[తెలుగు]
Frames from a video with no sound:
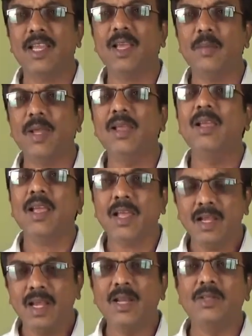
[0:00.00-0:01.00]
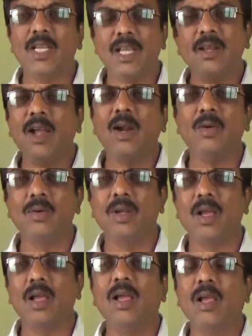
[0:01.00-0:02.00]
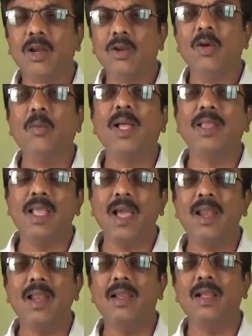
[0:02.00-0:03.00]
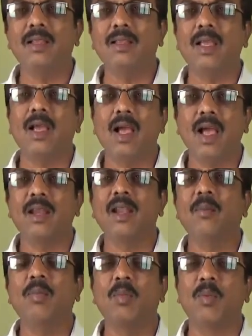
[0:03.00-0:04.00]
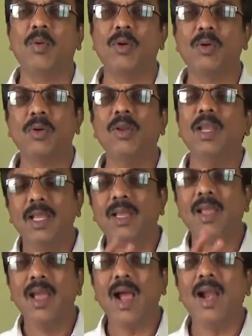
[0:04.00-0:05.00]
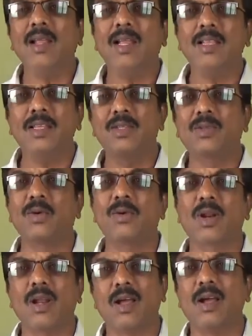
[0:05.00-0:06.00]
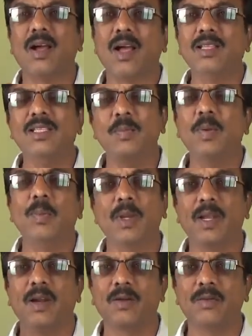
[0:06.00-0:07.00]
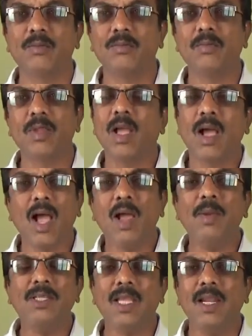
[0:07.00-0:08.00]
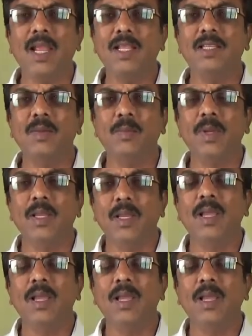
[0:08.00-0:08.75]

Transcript: ఏమే నేను చేనుకాడుంటా నువ్వు మధ్యాహ్నానికంతా అన్నం పప్పు వండుకొని ఆడికే తీసుకొని రా అని చెప్పిపోయినాడు ఆమె సరే అని చెప్పి